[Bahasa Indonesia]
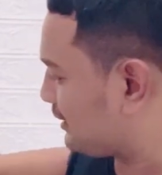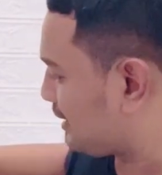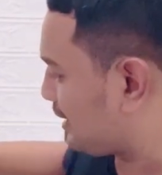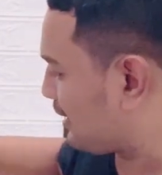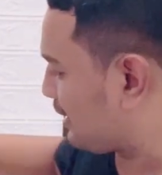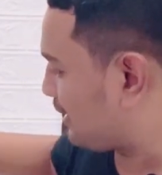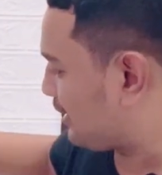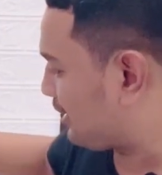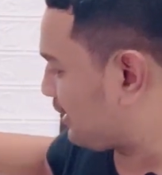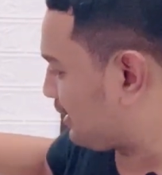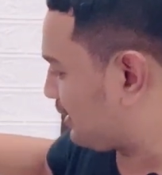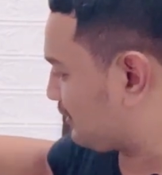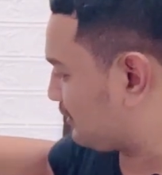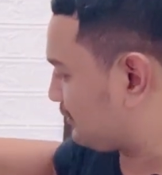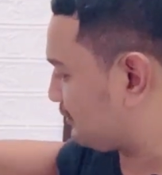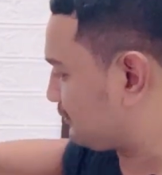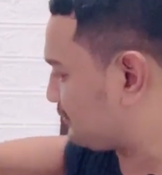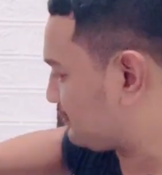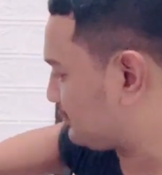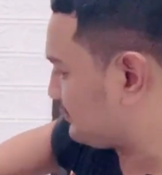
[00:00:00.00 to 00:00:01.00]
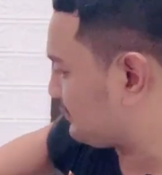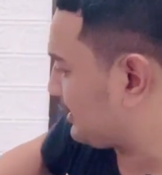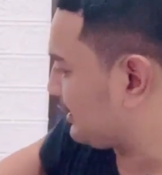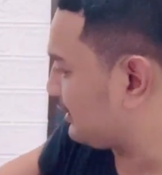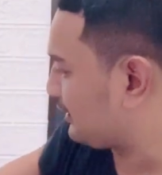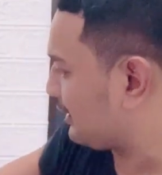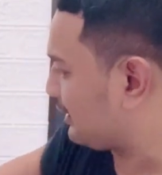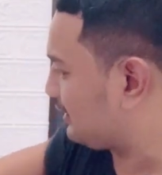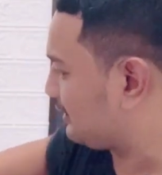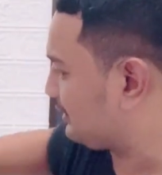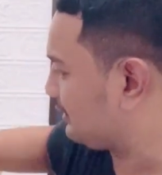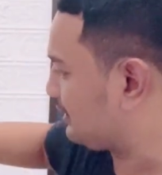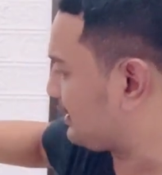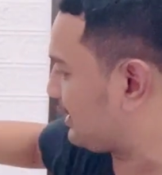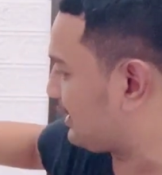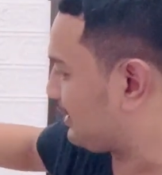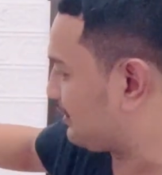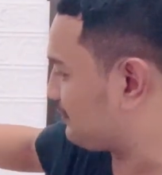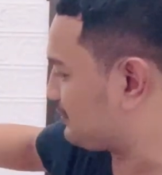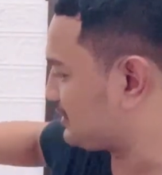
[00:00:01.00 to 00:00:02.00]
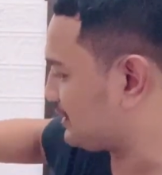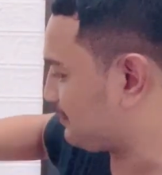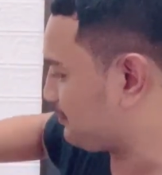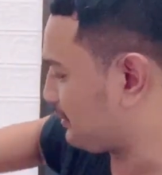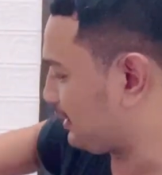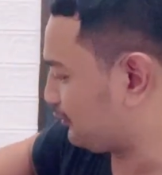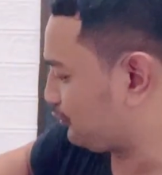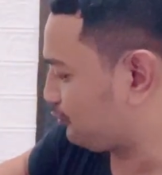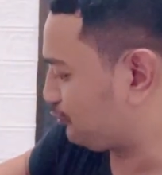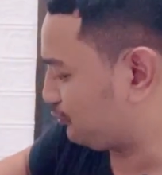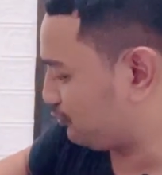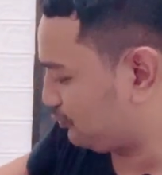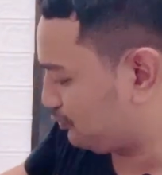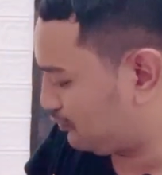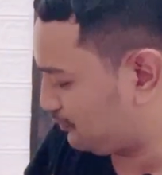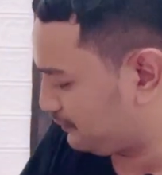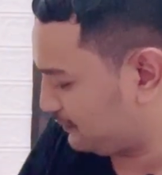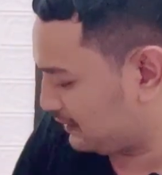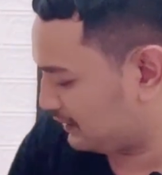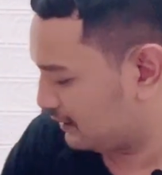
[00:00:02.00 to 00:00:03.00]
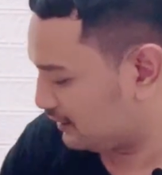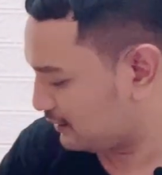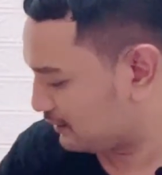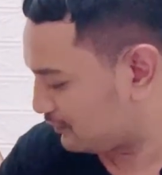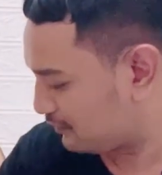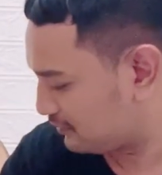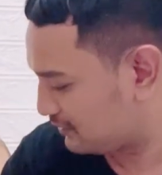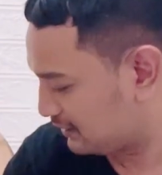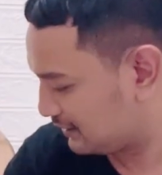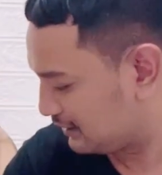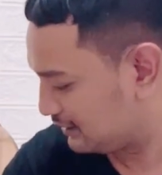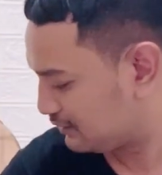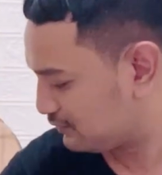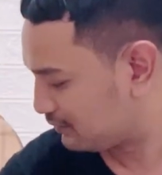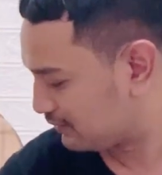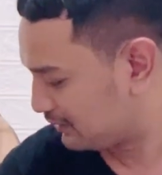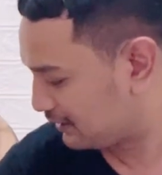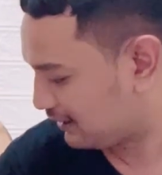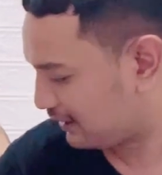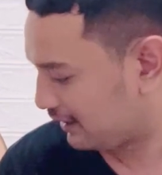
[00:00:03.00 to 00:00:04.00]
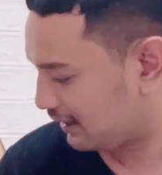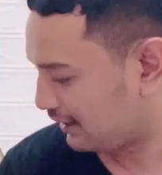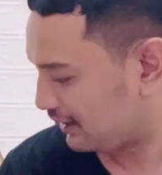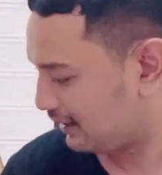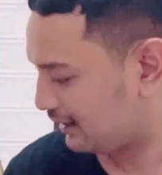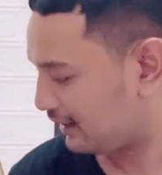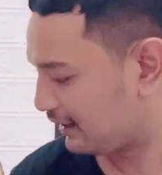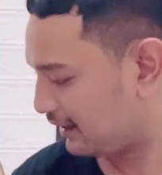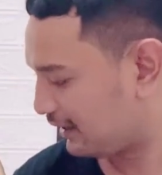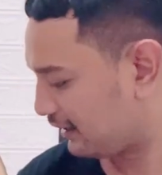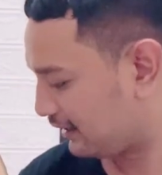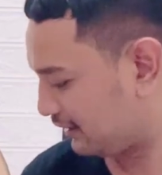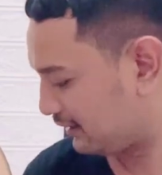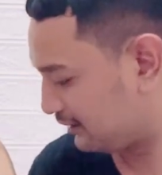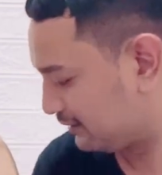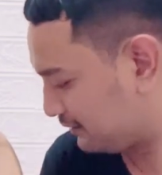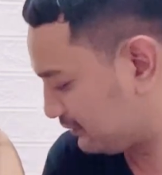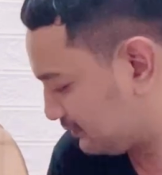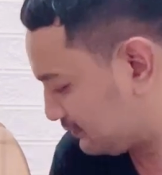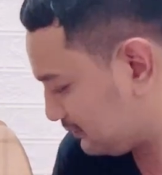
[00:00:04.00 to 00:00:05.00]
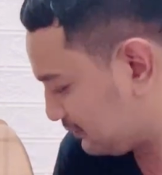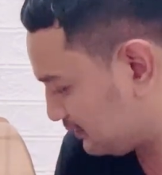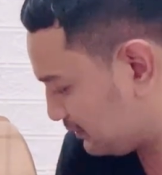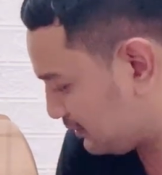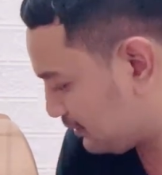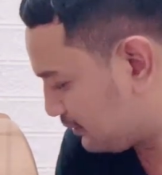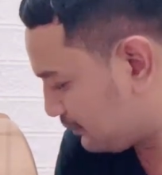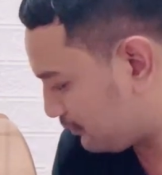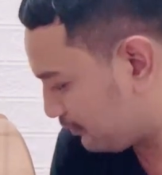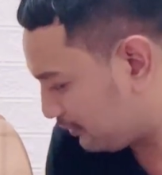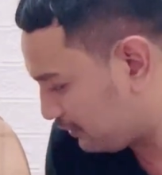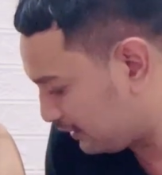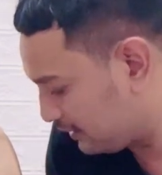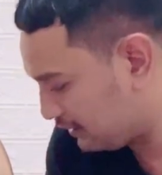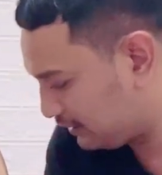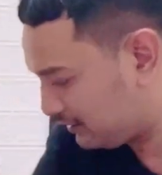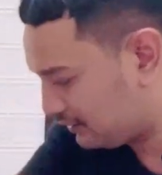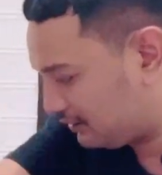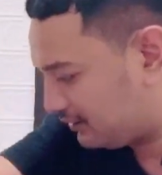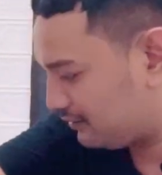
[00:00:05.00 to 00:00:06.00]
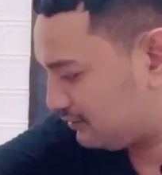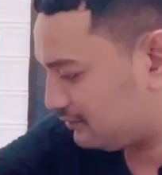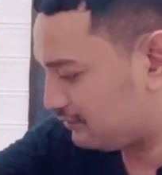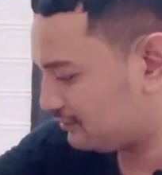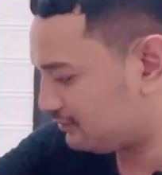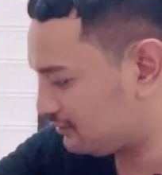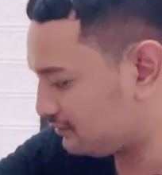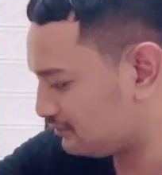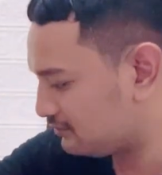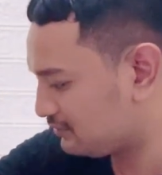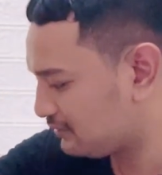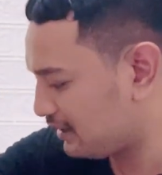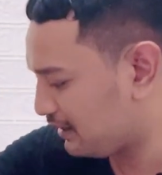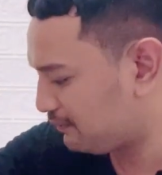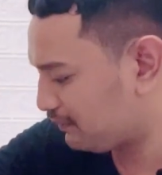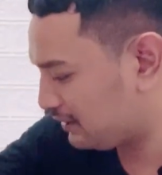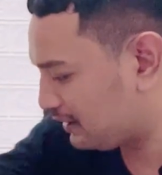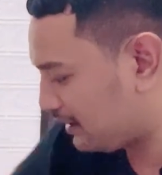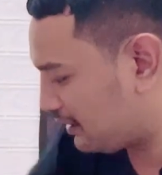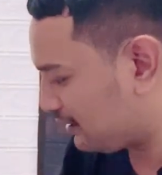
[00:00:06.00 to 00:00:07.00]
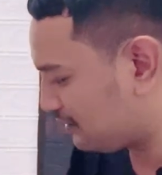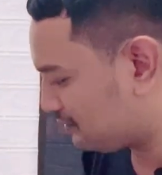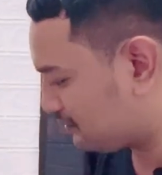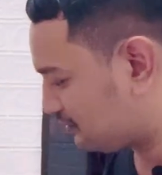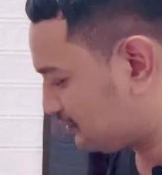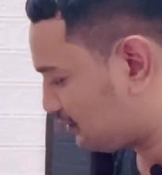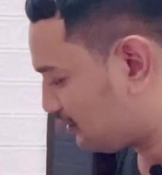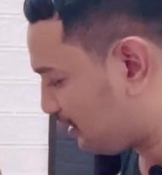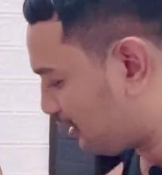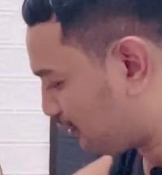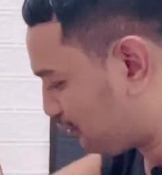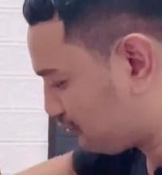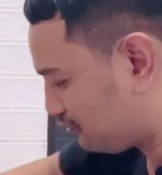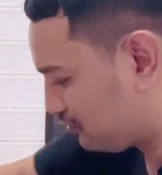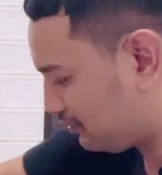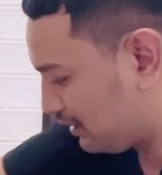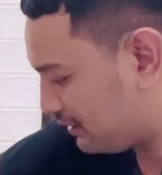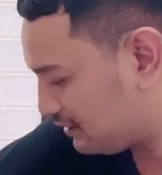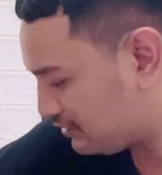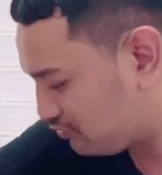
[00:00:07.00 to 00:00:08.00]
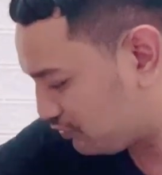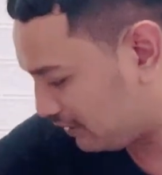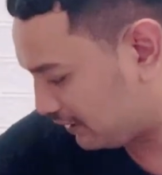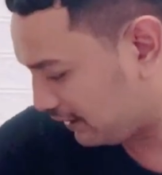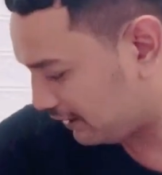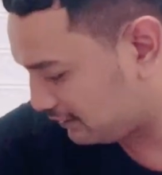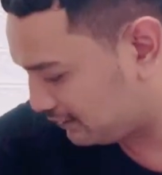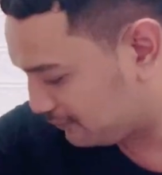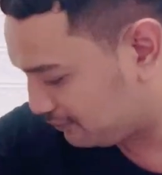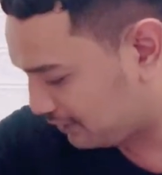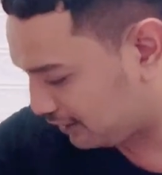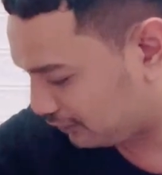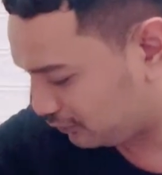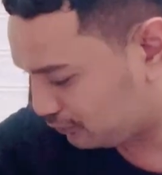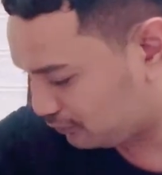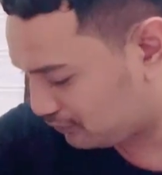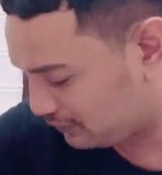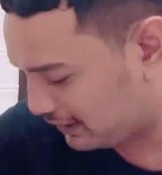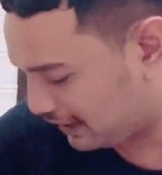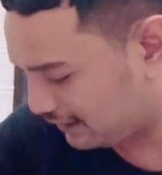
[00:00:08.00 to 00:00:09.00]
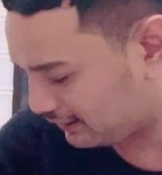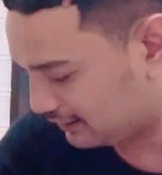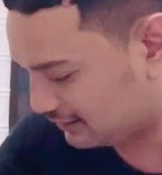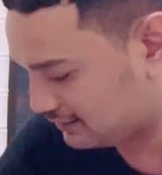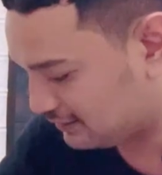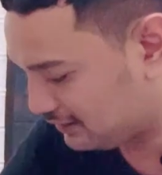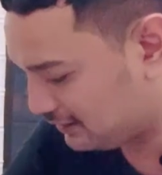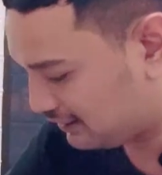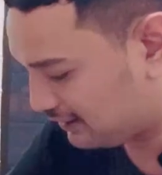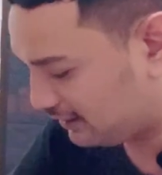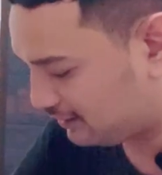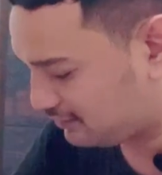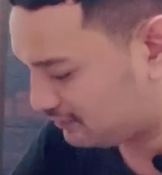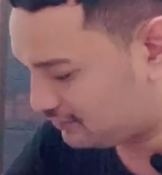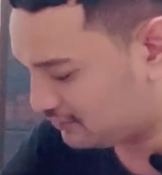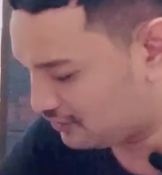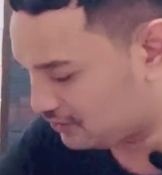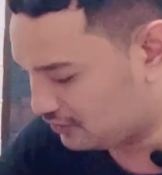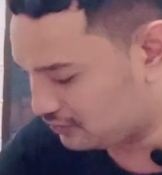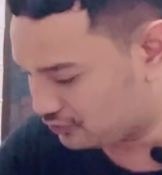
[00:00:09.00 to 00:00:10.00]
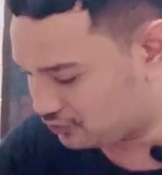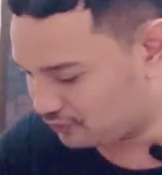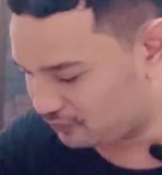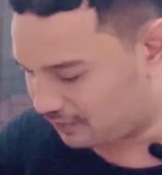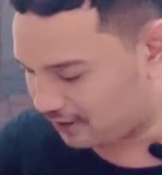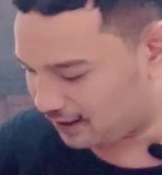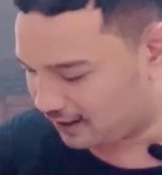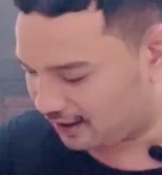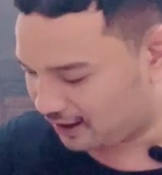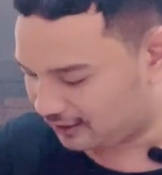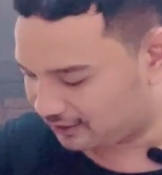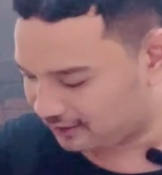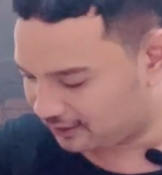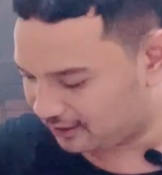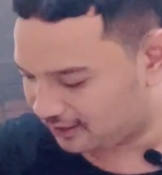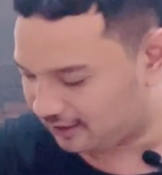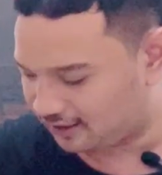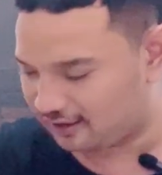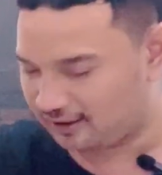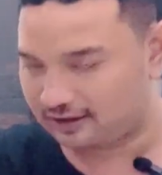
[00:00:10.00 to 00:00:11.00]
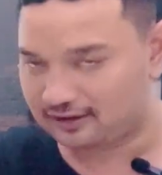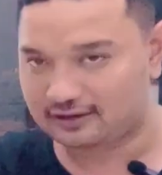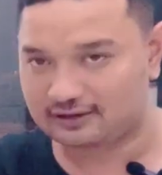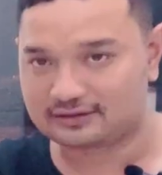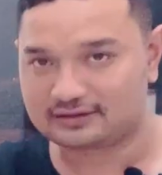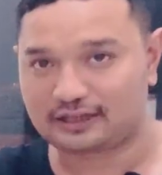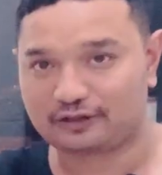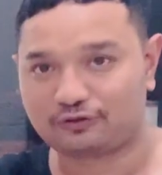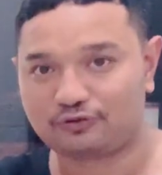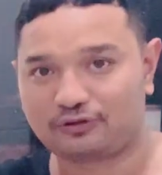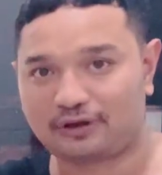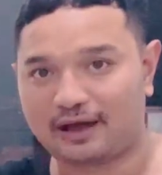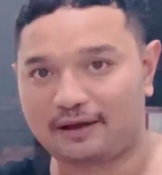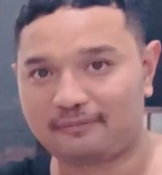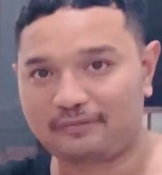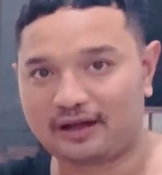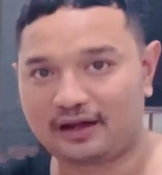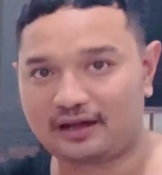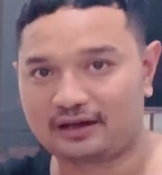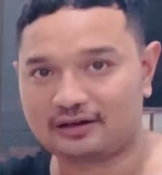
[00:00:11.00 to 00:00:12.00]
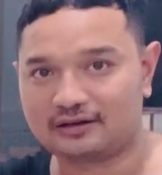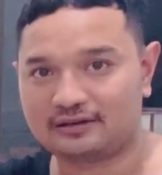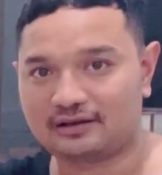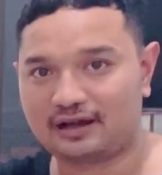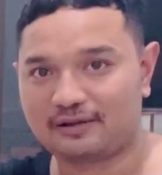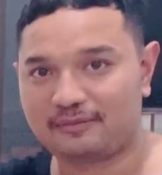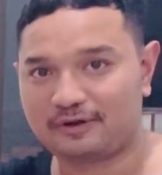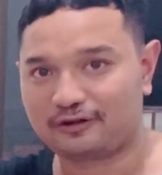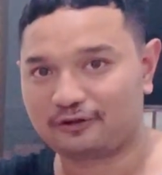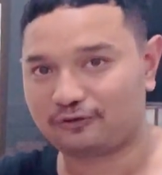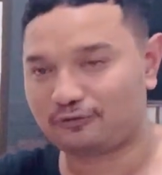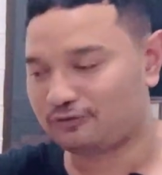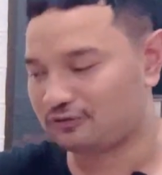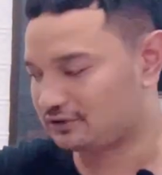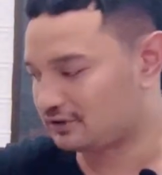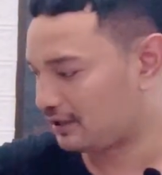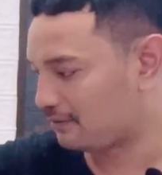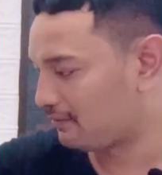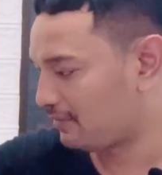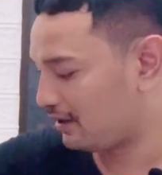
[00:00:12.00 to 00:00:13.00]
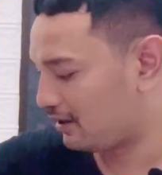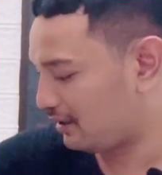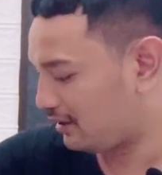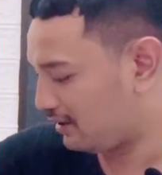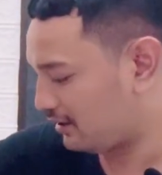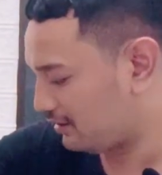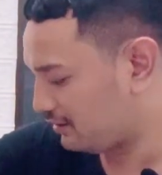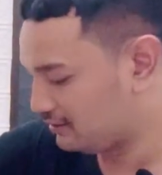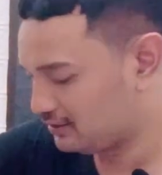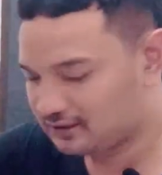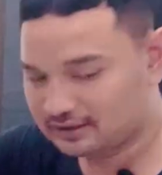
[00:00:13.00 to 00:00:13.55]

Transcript: ya enak inilah bisa buka tutup terus ini juga lah kok eh nyaman lah aku juga menyesuaikan tempatku di atas sini kan cuma ada satu kamar kamarku sama